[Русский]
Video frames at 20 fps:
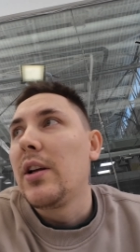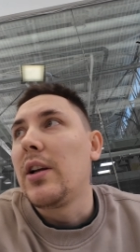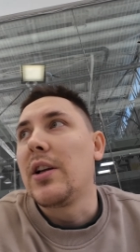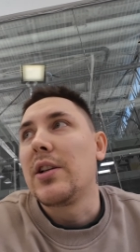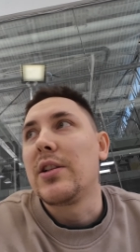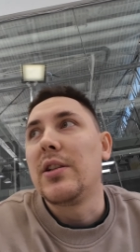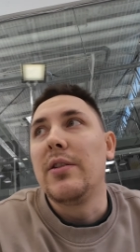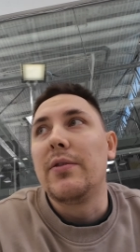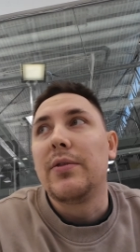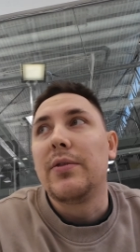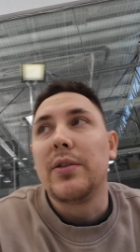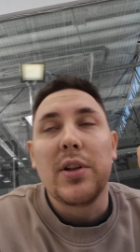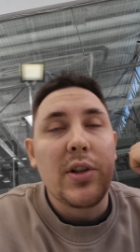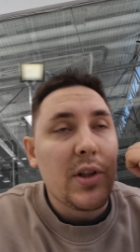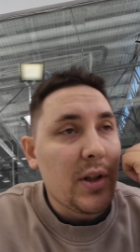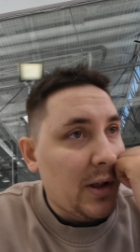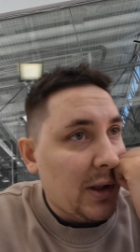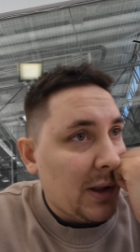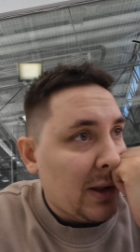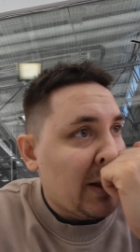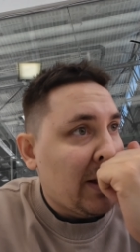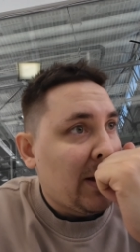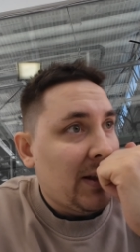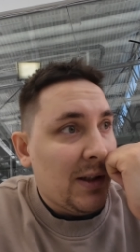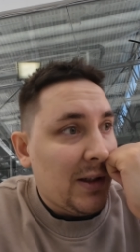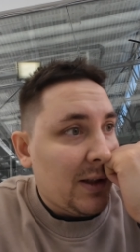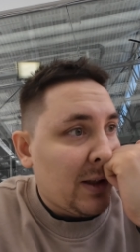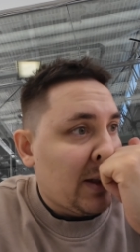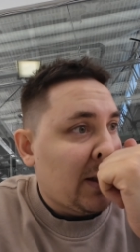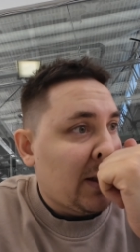каждая флешка
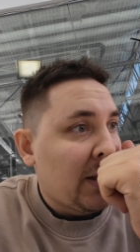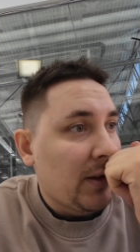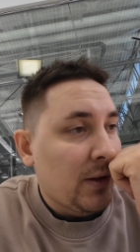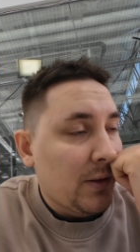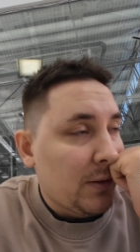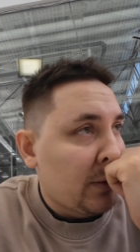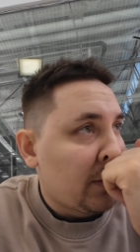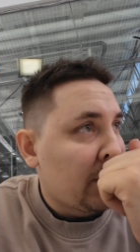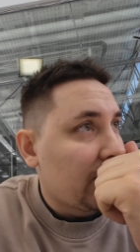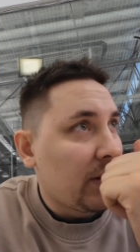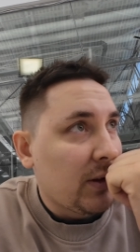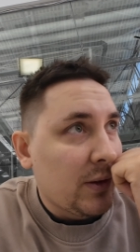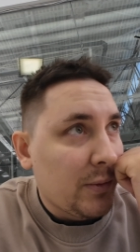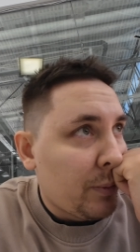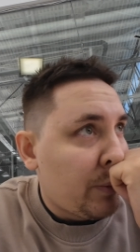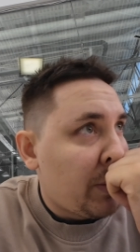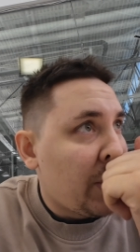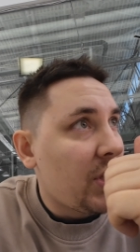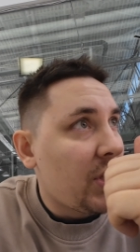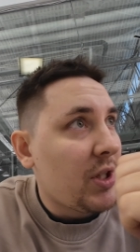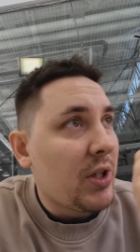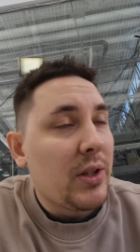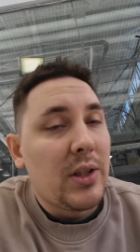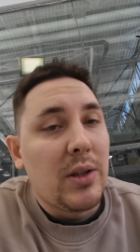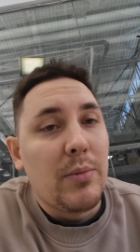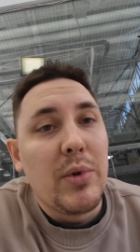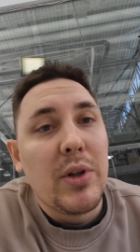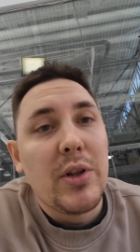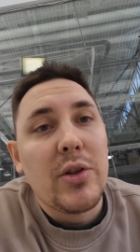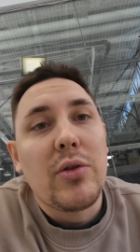э, пишет
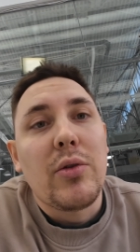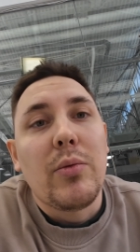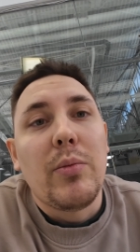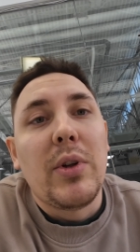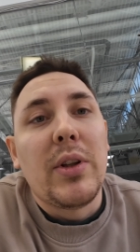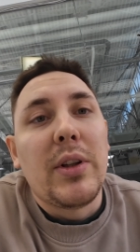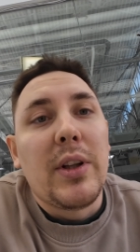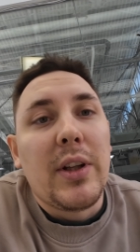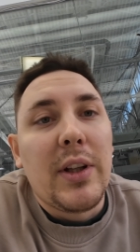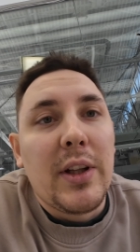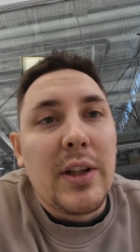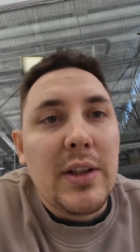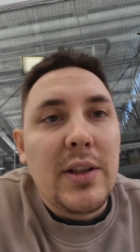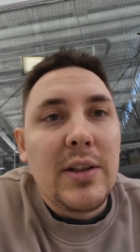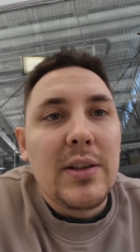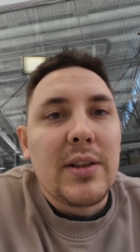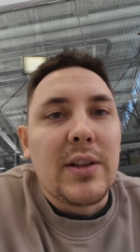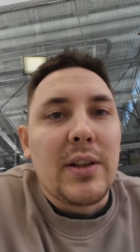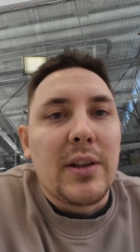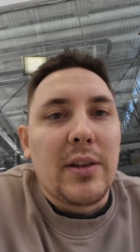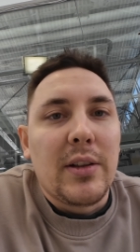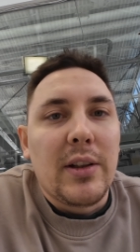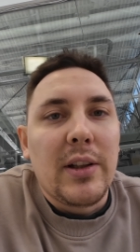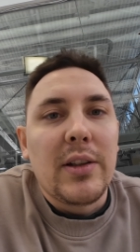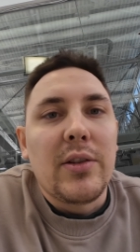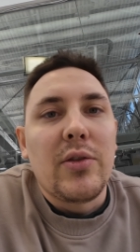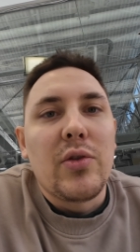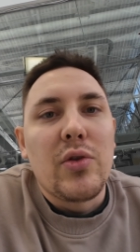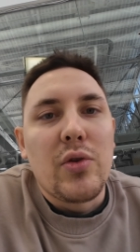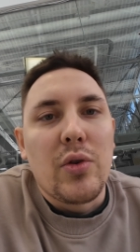тебе, что, блин, она низкая,
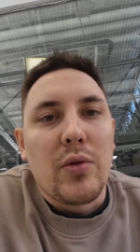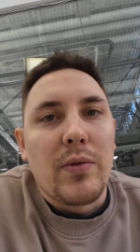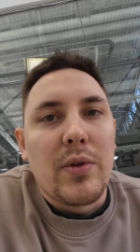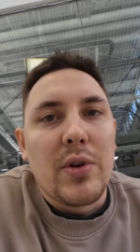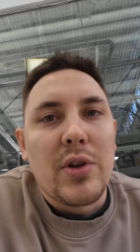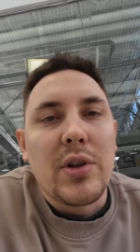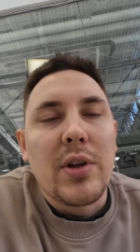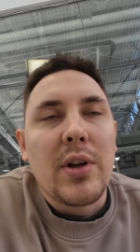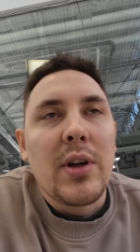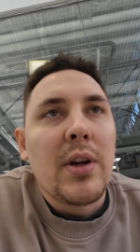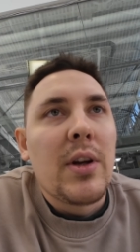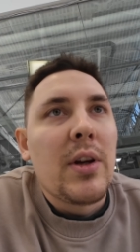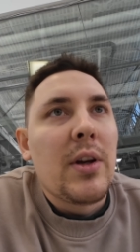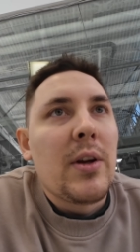надо еще выше.